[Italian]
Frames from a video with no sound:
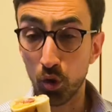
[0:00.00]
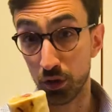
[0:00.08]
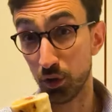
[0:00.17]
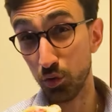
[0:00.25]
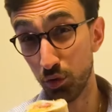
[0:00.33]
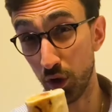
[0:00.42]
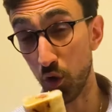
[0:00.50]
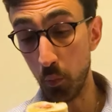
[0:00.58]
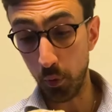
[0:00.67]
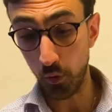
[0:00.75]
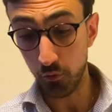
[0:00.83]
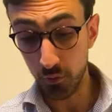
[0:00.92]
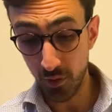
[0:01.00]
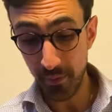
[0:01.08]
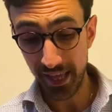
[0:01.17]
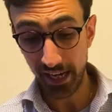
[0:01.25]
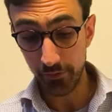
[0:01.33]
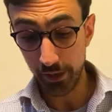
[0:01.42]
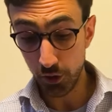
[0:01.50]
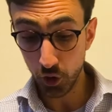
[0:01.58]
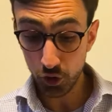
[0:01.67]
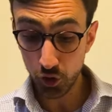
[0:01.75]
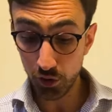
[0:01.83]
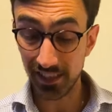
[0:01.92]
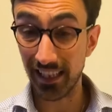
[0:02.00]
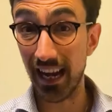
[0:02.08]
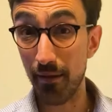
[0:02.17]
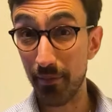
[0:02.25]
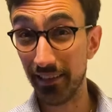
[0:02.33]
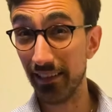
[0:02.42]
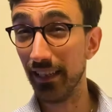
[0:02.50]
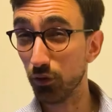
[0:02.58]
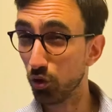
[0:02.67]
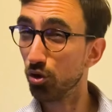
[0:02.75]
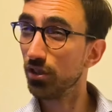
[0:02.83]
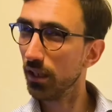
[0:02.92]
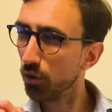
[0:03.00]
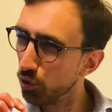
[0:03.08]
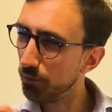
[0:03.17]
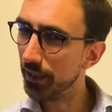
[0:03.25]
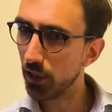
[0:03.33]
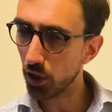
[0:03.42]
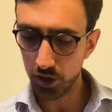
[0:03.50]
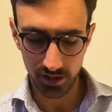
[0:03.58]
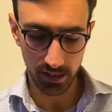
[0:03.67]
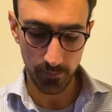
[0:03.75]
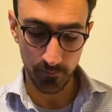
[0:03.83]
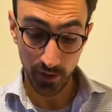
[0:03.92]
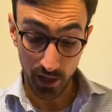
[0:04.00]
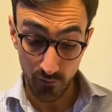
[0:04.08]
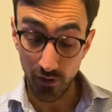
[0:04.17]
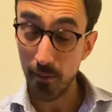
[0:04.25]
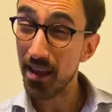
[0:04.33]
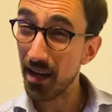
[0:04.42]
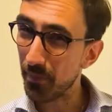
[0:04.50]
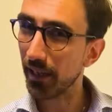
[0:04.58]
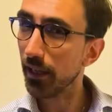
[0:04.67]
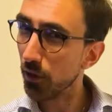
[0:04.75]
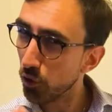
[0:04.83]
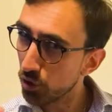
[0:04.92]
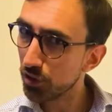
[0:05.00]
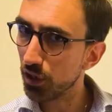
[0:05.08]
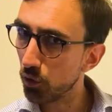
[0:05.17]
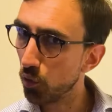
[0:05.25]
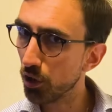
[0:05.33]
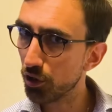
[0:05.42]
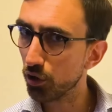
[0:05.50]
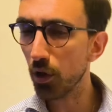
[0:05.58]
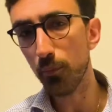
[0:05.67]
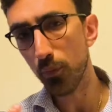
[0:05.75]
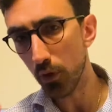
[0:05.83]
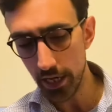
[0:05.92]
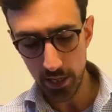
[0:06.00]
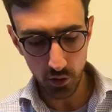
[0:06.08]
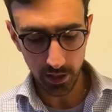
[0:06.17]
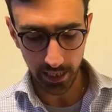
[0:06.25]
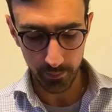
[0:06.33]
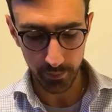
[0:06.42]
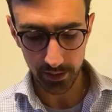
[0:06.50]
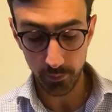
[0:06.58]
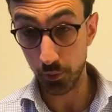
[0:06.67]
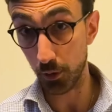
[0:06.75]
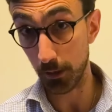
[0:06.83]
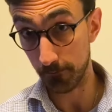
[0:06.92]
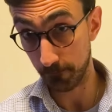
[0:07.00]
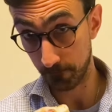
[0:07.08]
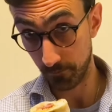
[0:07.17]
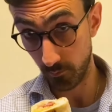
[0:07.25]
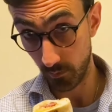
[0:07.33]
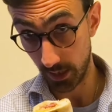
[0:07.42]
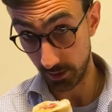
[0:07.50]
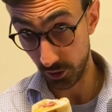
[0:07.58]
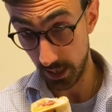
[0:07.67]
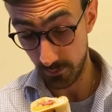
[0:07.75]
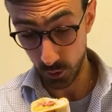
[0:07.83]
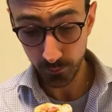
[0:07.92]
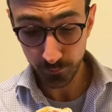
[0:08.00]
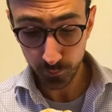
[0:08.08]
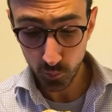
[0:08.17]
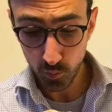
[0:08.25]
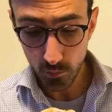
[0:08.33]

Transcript: Oltretutto hanno un profumo meraviglioso, il salame tagliato così a cubi grossi va bene perché non si cuoce troppo e non cambia sapore. Assaggiamo?